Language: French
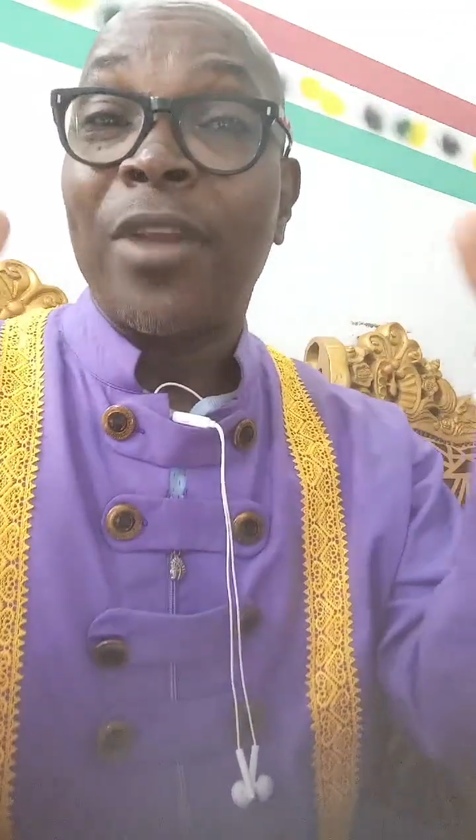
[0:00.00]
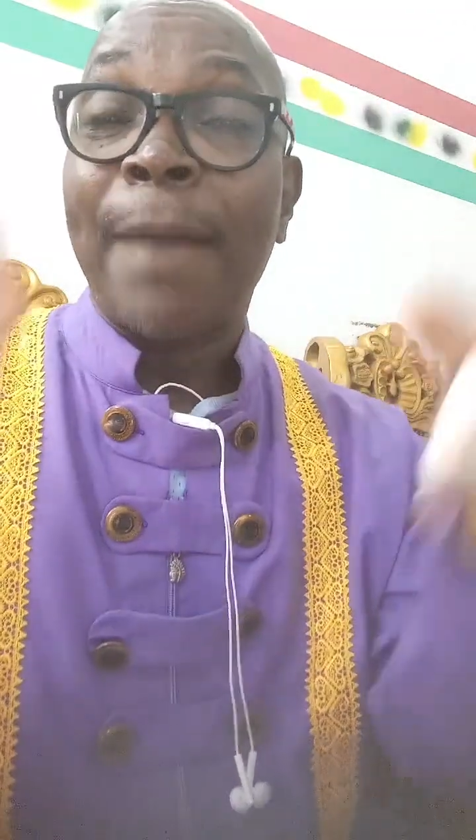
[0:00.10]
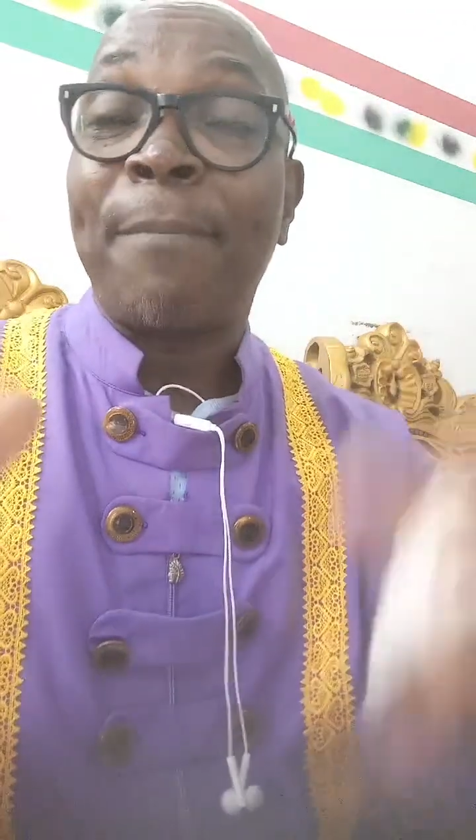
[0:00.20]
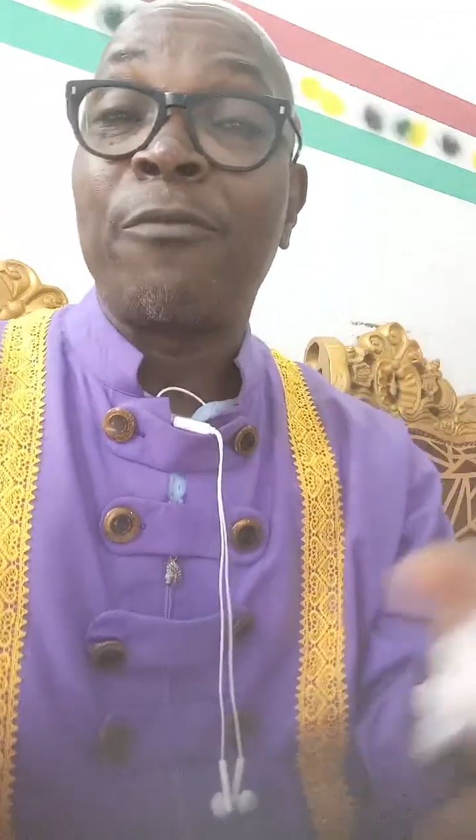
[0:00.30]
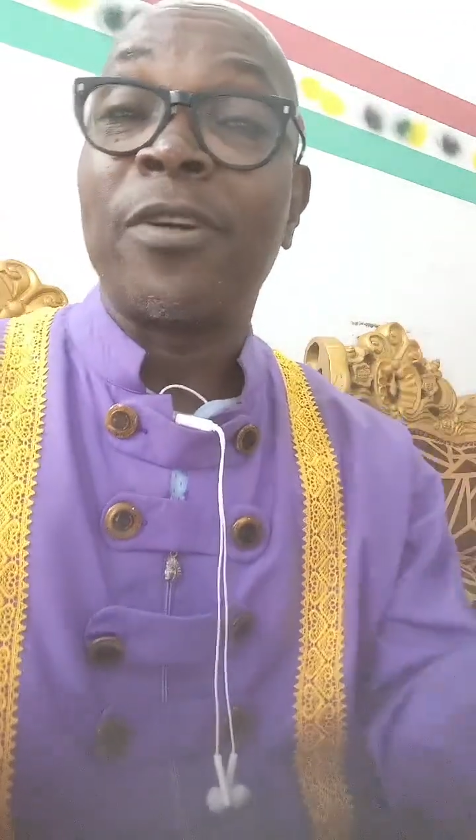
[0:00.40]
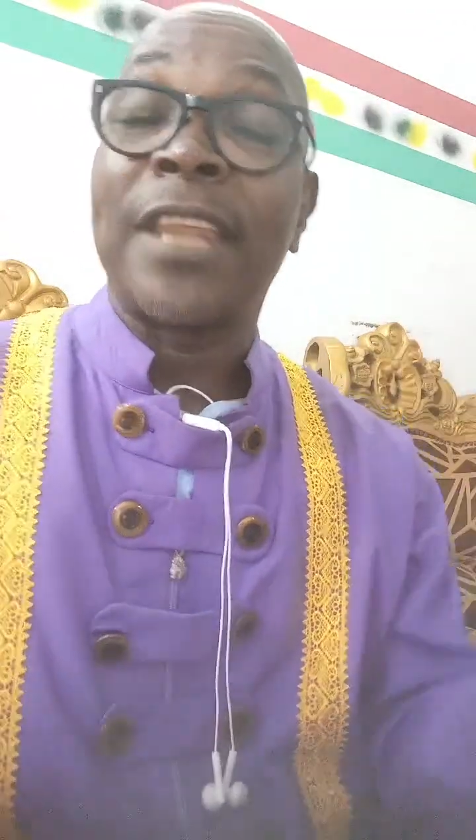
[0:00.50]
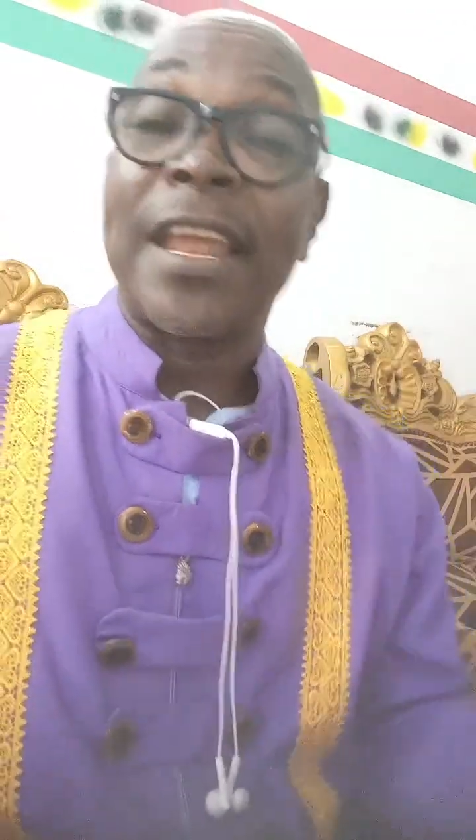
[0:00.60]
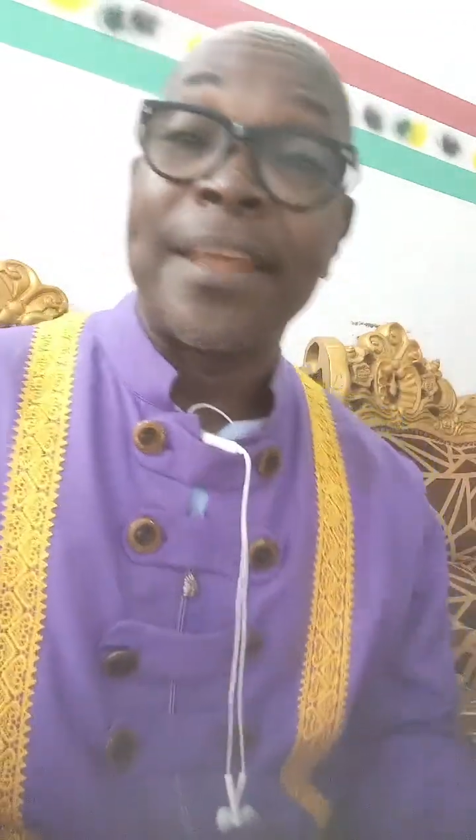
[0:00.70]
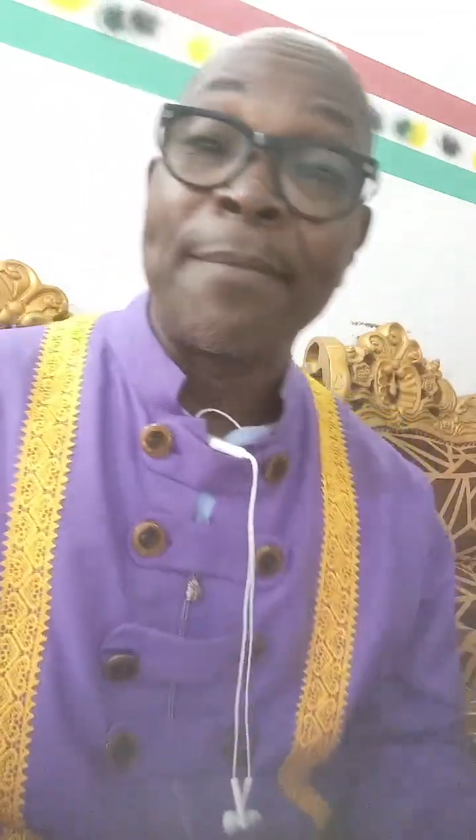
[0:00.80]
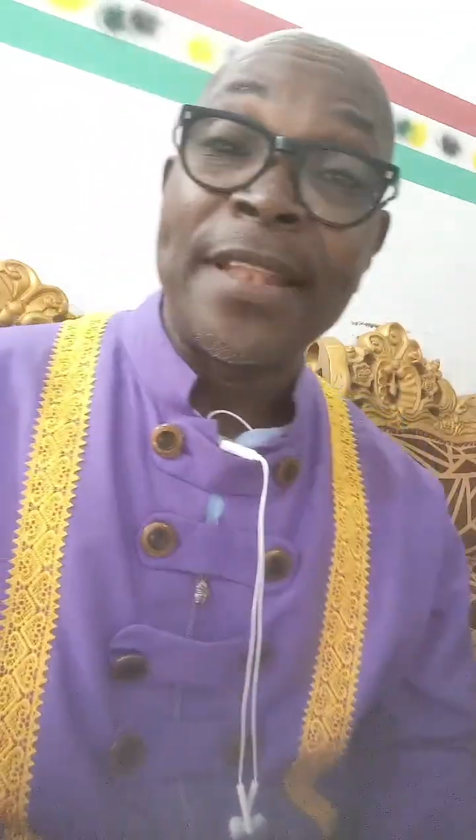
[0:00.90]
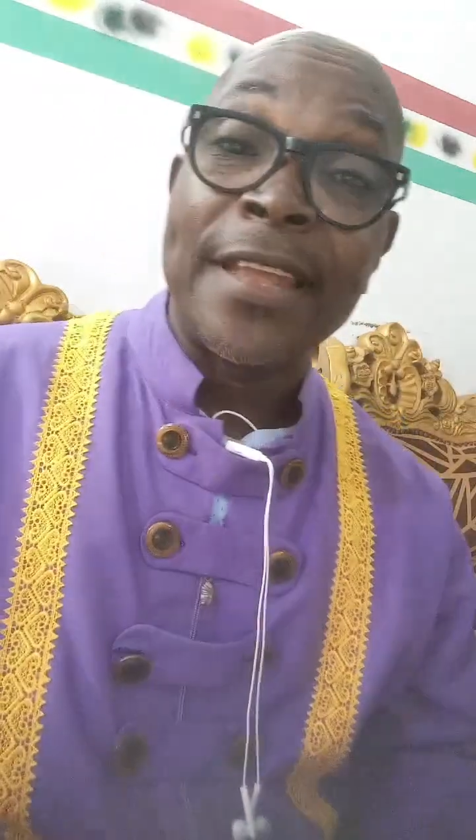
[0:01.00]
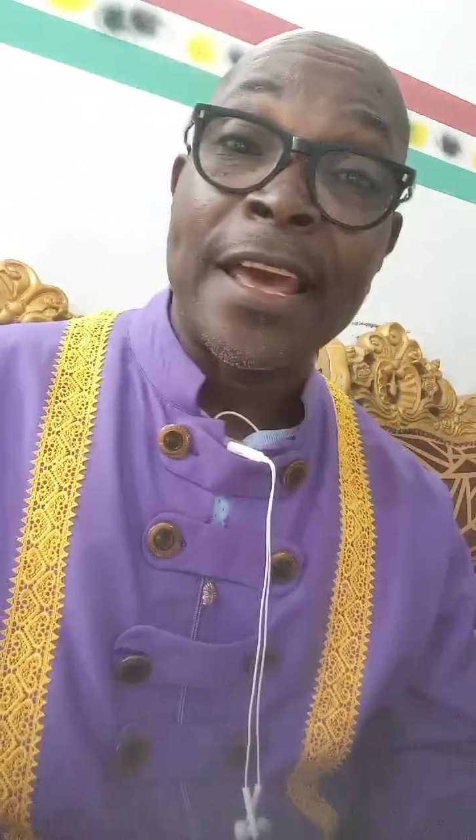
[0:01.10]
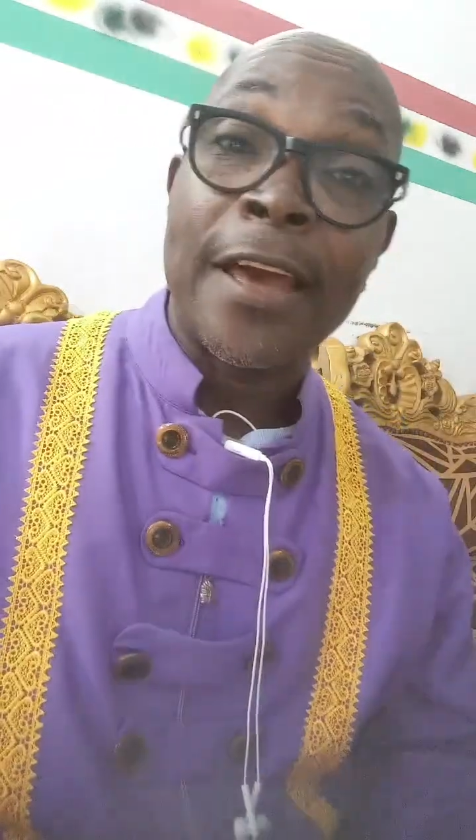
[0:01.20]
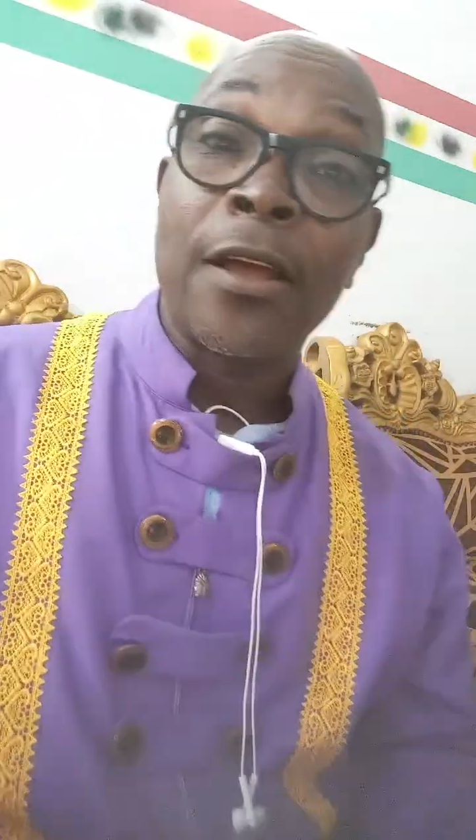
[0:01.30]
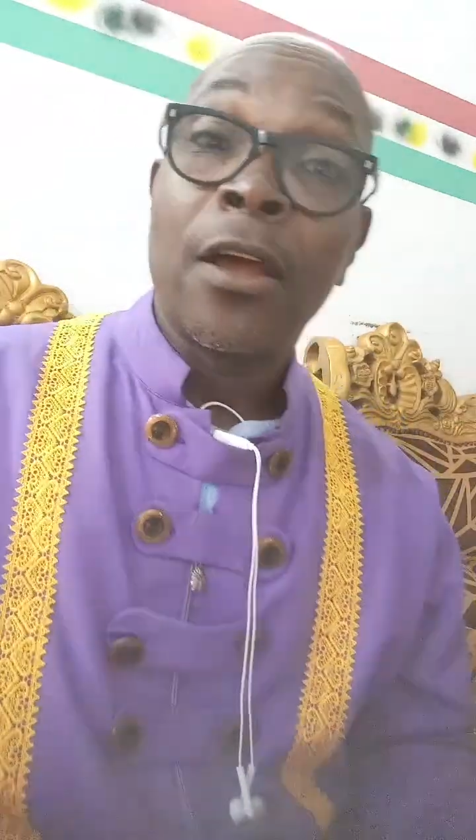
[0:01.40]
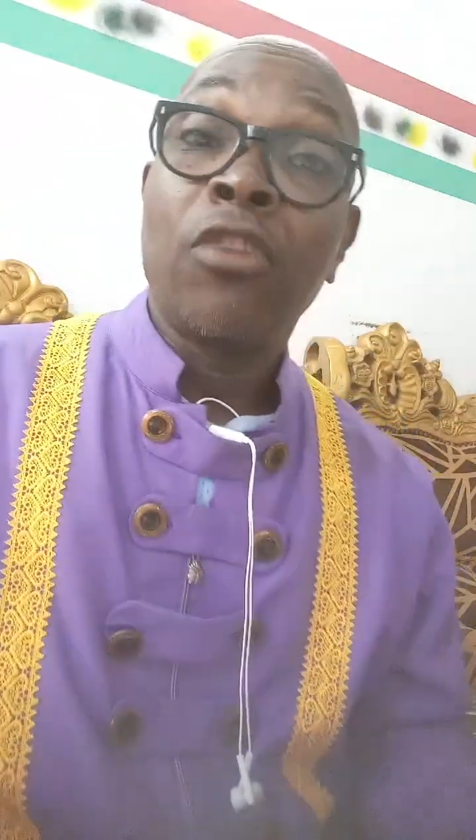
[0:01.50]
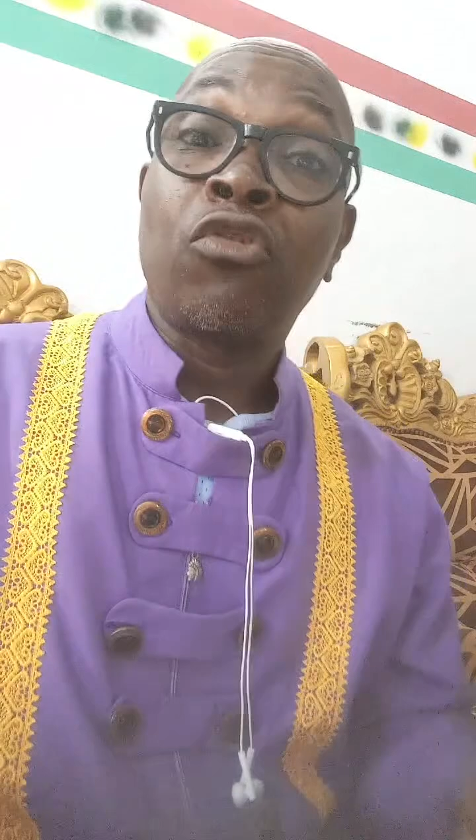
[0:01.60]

pour laper votre intimité.